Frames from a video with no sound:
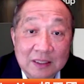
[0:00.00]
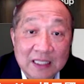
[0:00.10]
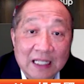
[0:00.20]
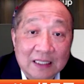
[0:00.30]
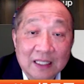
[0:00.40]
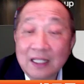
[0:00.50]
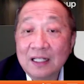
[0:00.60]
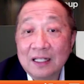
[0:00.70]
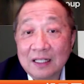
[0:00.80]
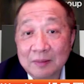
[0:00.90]
就是
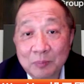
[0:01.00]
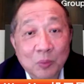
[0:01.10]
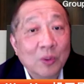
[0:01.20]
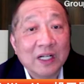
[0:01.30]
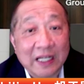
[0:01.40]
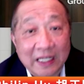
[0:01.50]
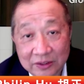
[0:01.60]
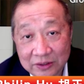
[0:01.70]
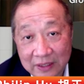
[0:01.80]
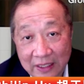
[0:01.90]

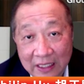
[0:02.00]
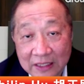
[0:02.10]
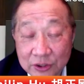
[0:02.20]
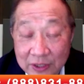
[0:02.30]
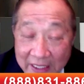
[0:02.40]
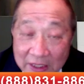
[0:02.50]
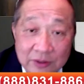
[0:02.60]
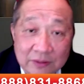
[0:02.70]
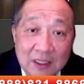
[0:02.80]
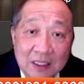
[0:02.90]
Debt，Income，Mortgage and
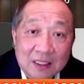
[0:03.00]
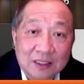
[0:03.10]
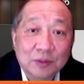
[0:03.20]
Education。